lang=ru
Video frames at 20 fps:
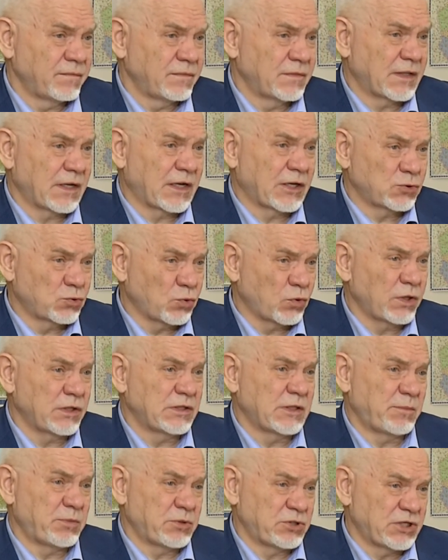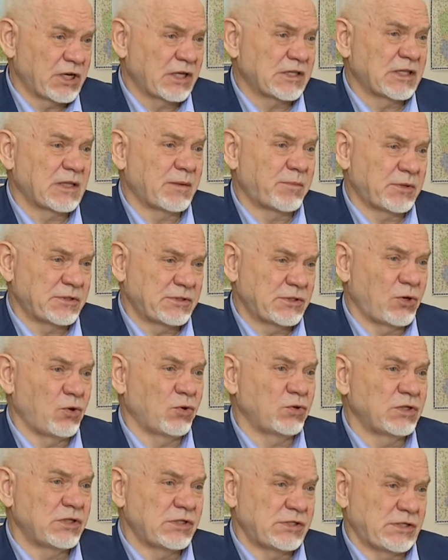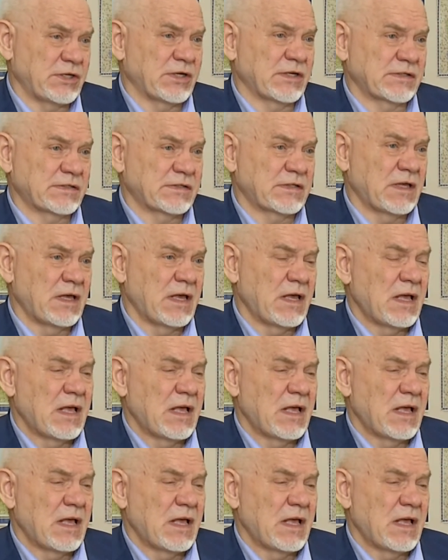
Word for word: на которой напечатан определенный текст –